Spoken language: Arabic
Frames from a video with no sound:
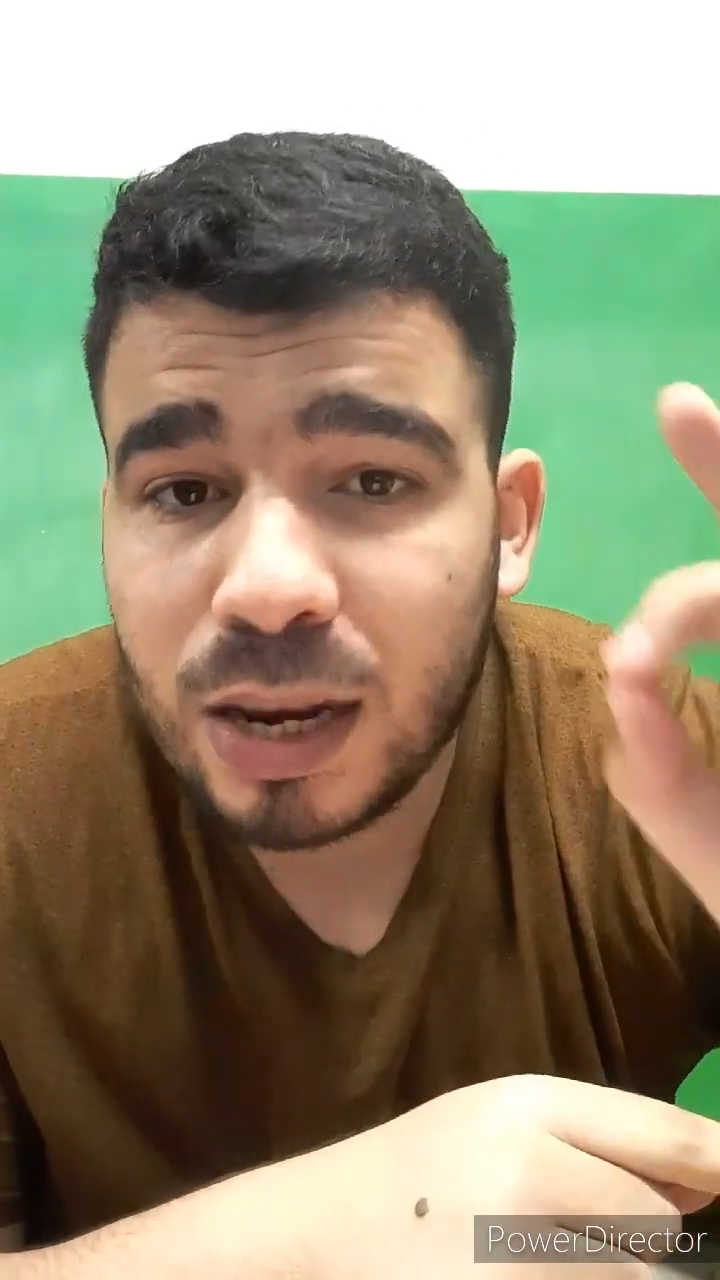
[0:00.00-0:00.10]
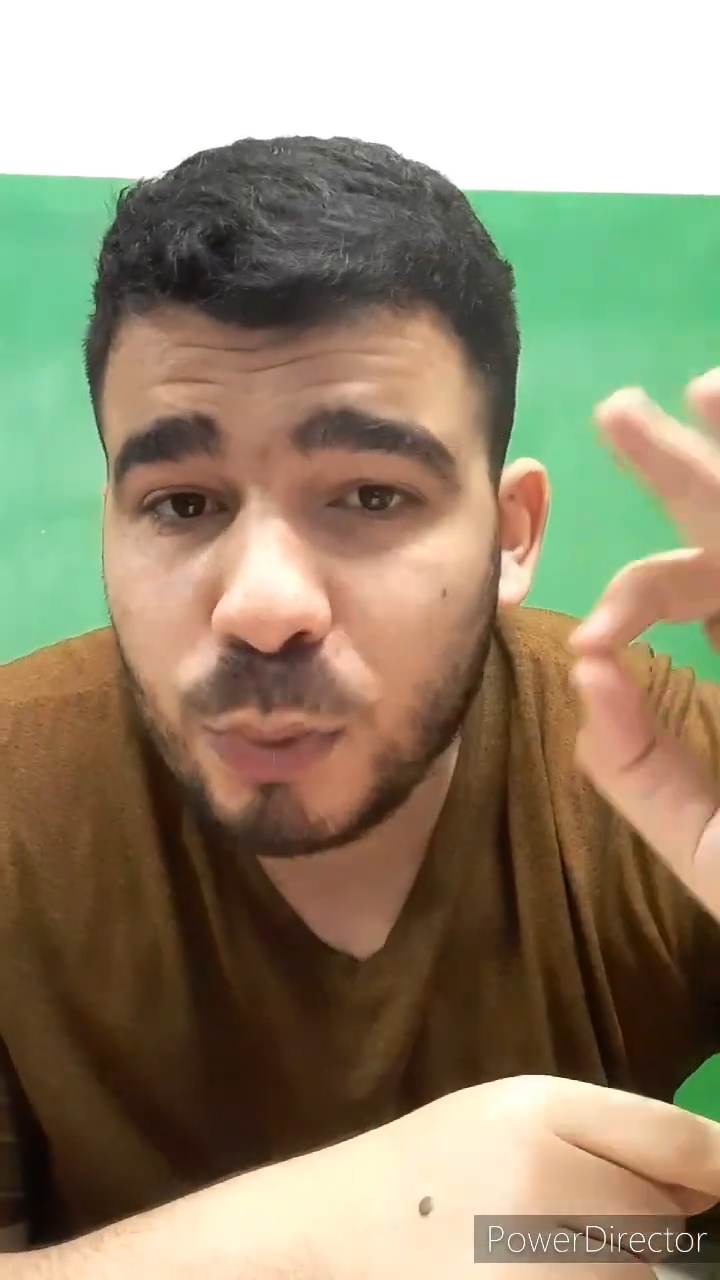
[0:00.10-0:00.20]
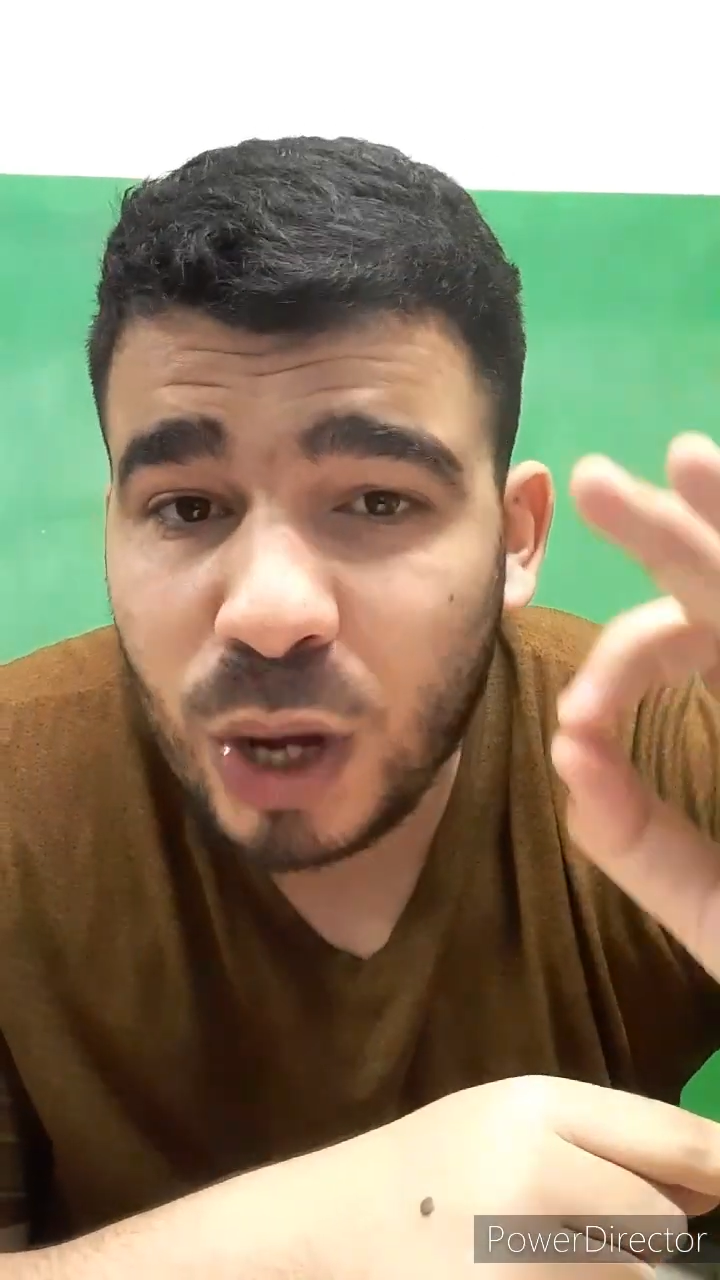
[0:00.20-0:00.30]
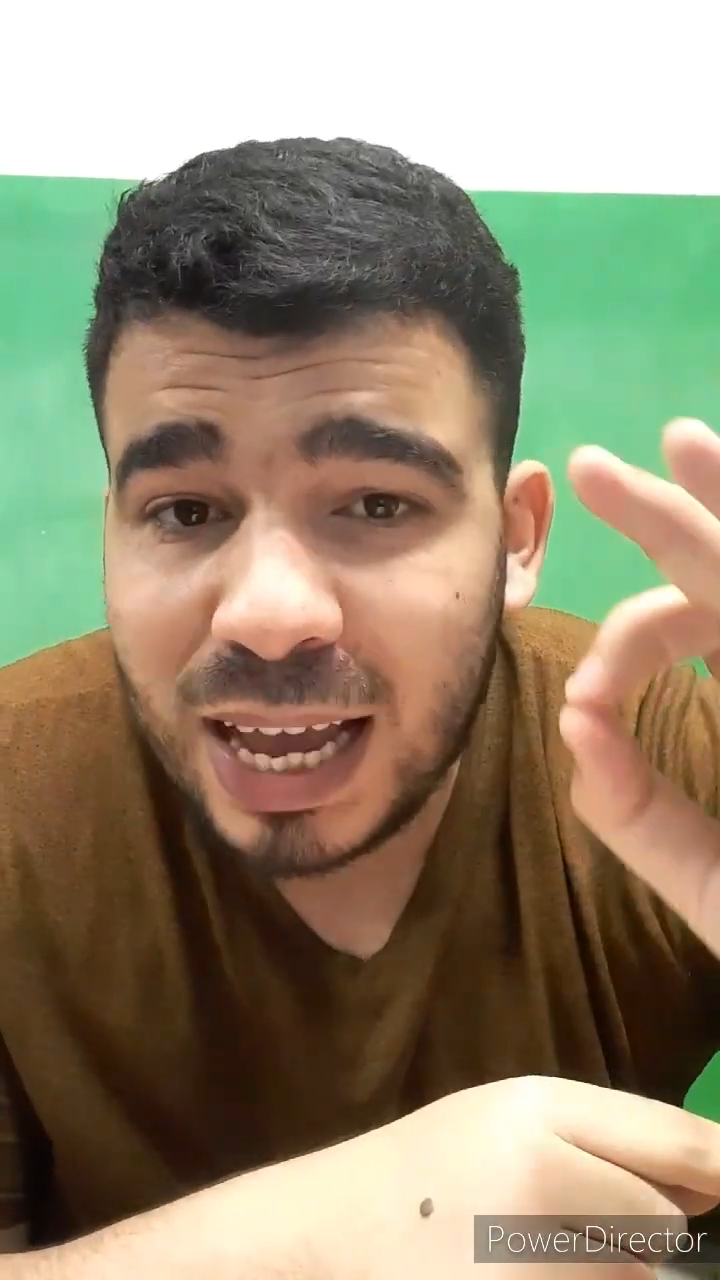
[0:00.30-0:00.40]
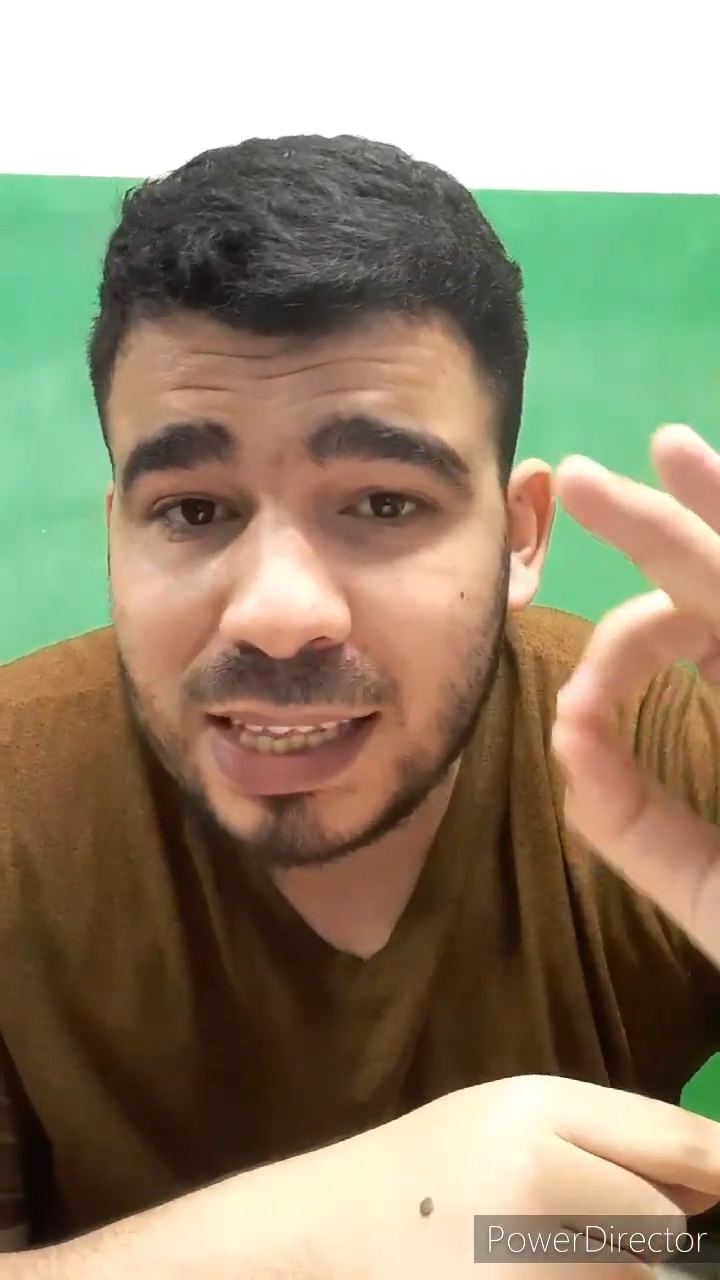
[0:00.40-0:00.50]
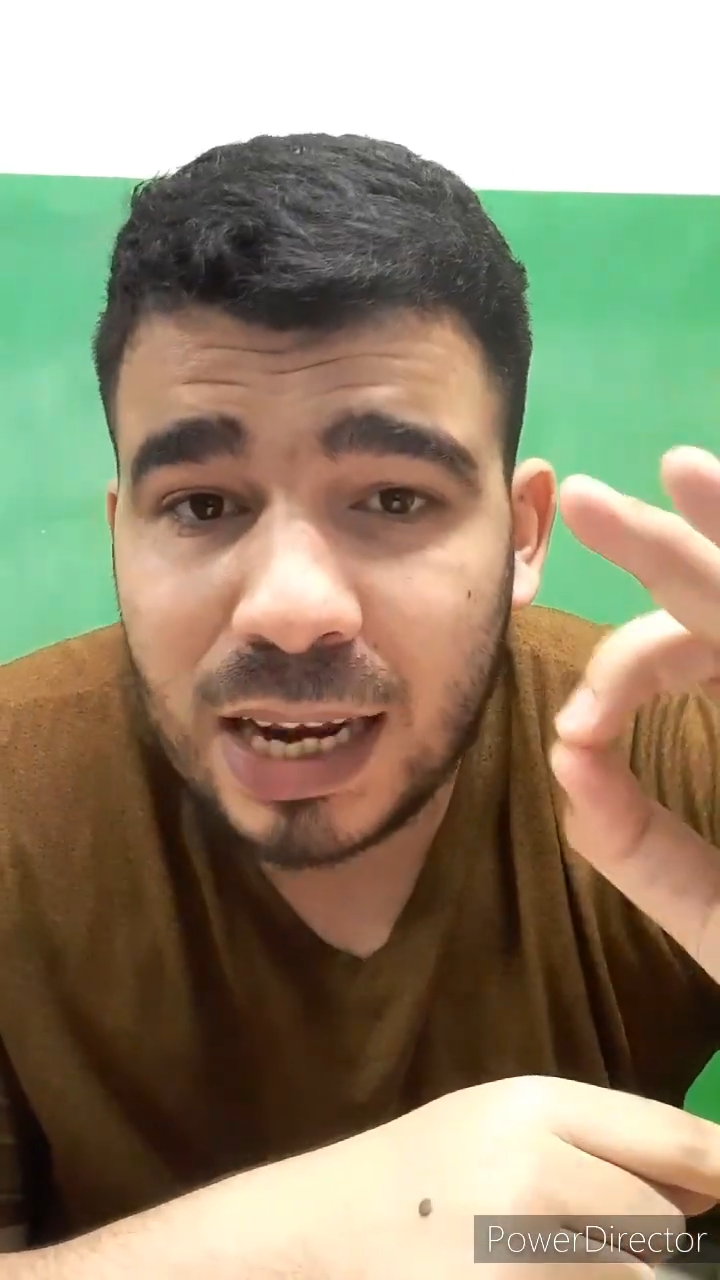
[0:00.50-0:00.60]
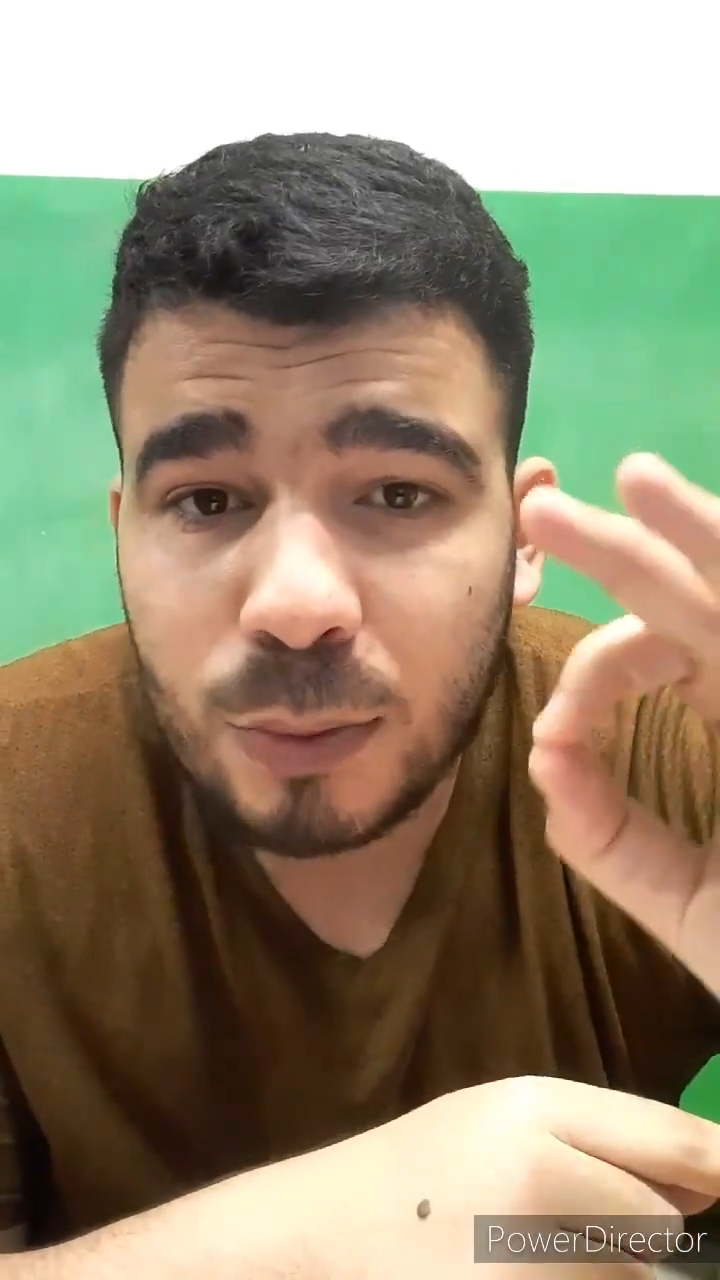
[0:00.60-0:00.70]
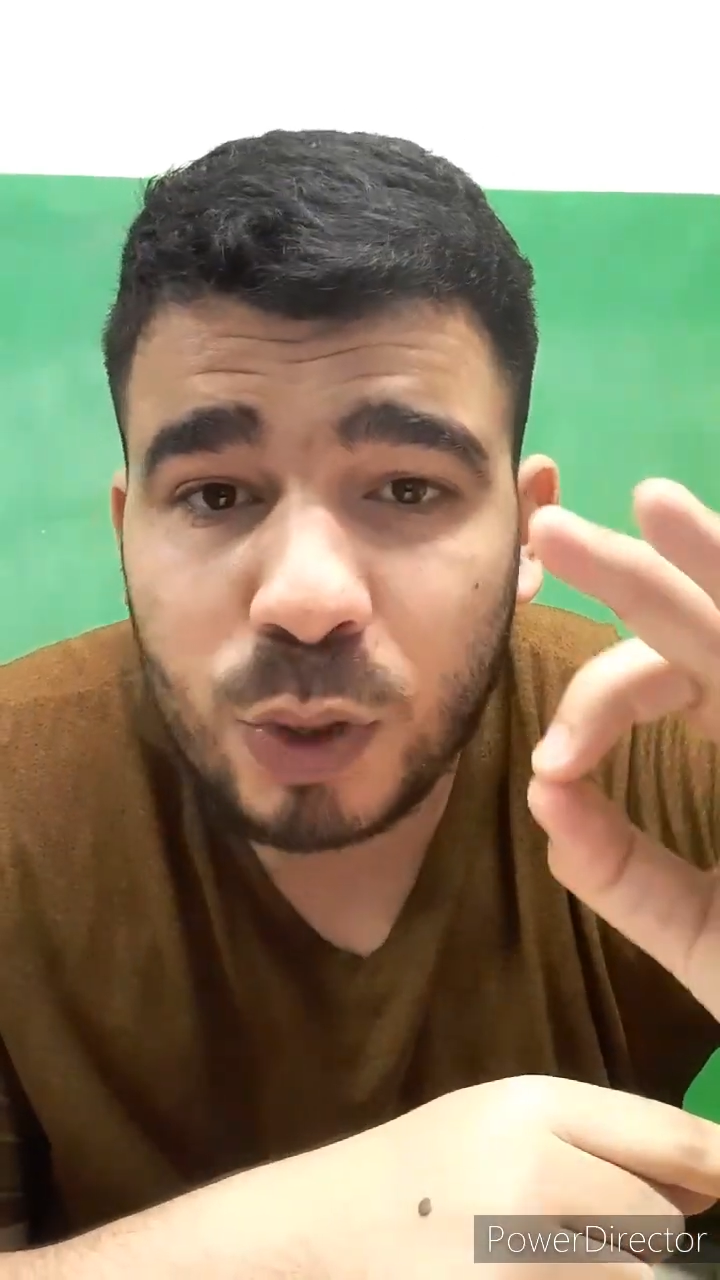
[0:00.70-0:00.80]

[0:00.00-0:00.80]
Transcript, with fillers: المعادلة